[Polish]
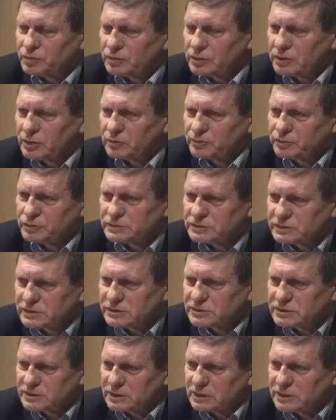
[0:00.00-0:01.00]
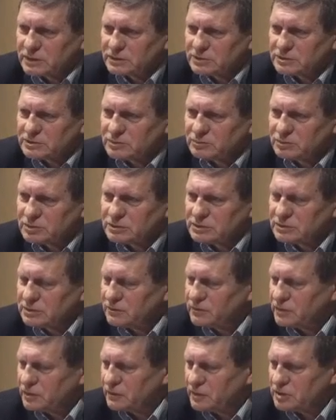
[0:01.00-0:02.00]
proponuje opozycja i żeby
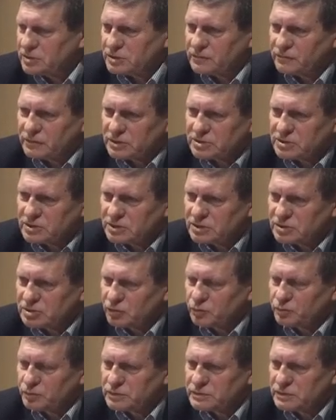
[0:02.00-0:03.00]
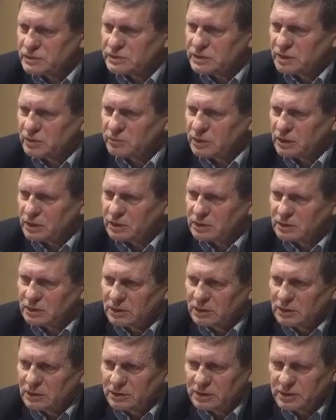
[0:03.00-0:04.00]
nie wytwarzać wrażenia, że opozycja ma
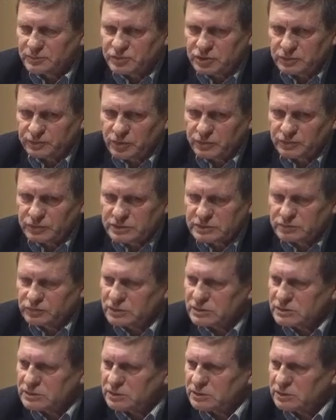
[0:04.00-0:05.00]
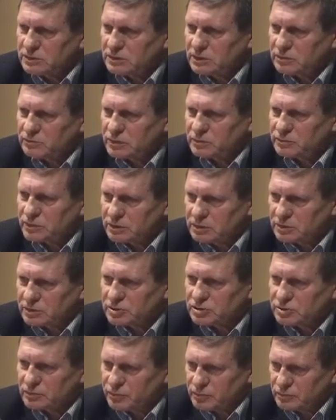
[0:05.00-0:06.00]
lepsze pomysły. Niestety nie ma, ma
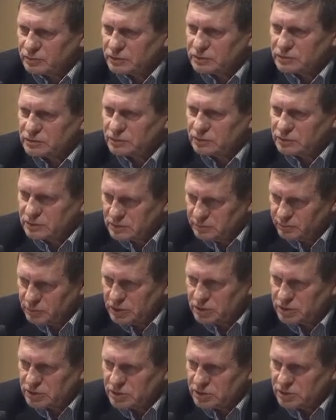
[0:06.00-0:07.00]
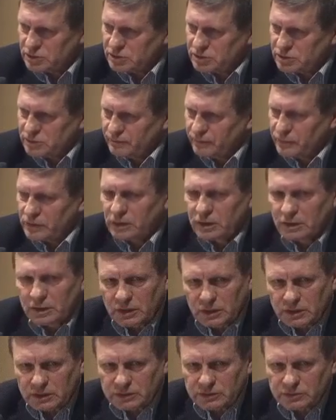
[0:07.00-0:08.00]
gorsze pomysły. To jest pierwsza rzecz.
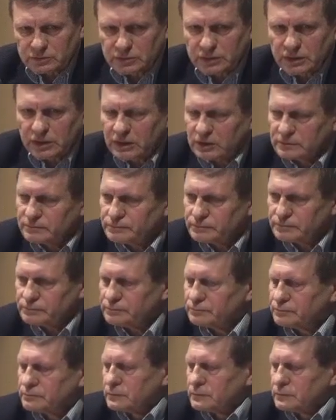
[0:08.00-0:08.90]
Ale druga,